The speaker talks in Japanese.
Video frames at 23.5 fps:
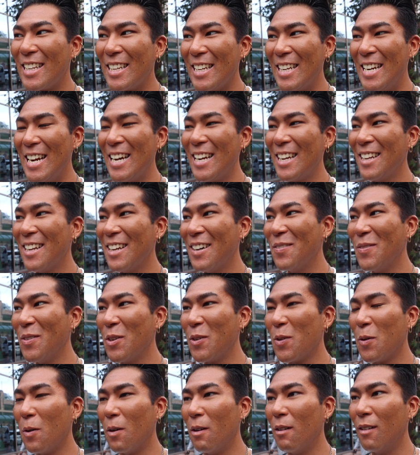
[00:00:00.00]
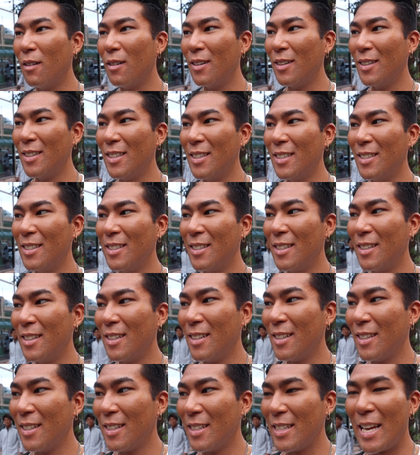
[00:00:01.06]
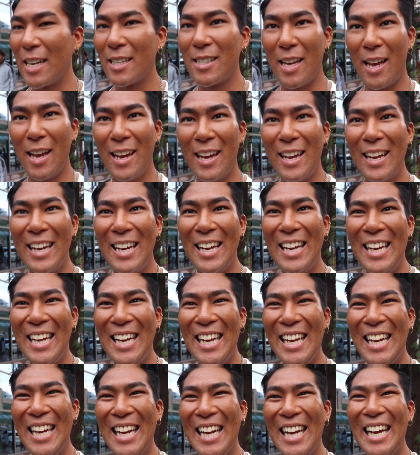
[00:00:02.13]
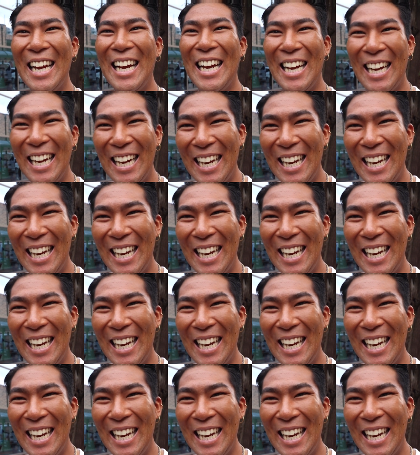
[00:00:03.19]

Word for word: 嫌いなもの野菜野菜